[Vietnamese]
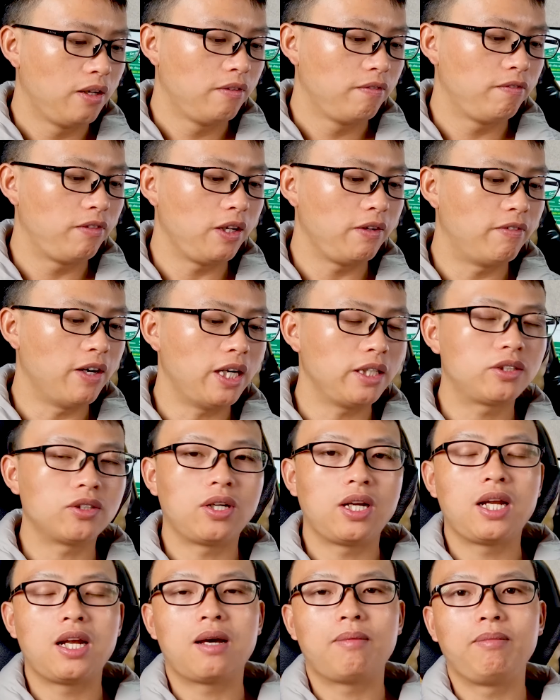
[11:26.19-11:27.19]
Vì vậy cho
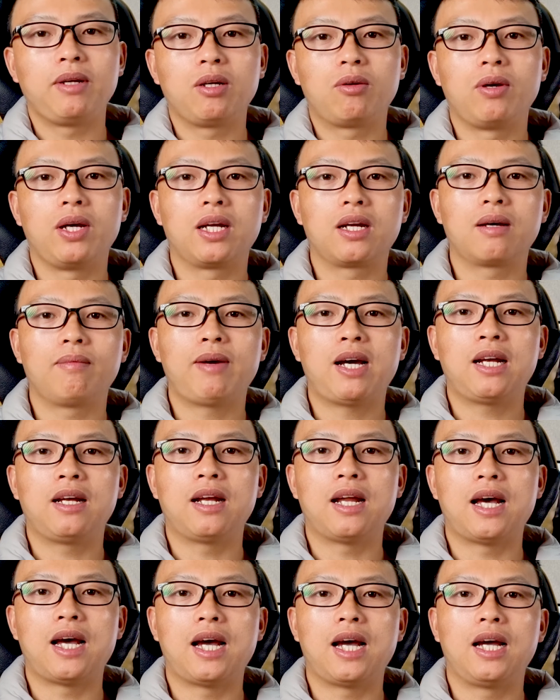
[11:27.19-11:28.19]
nên là mình khuyên các bạn
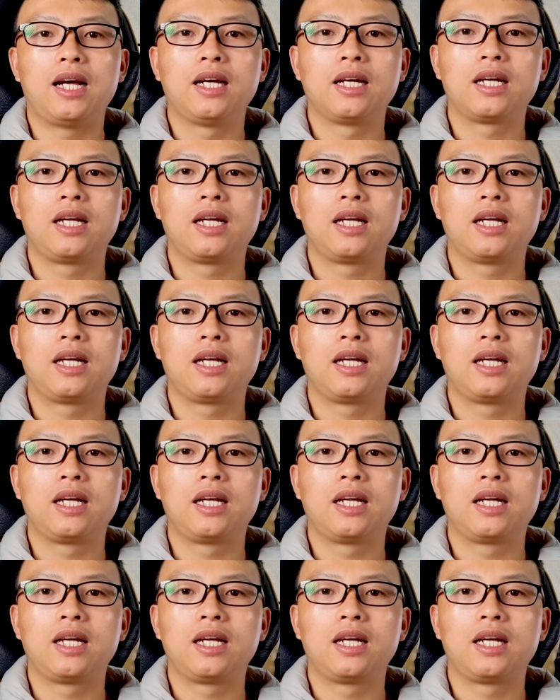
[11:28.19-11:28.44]
là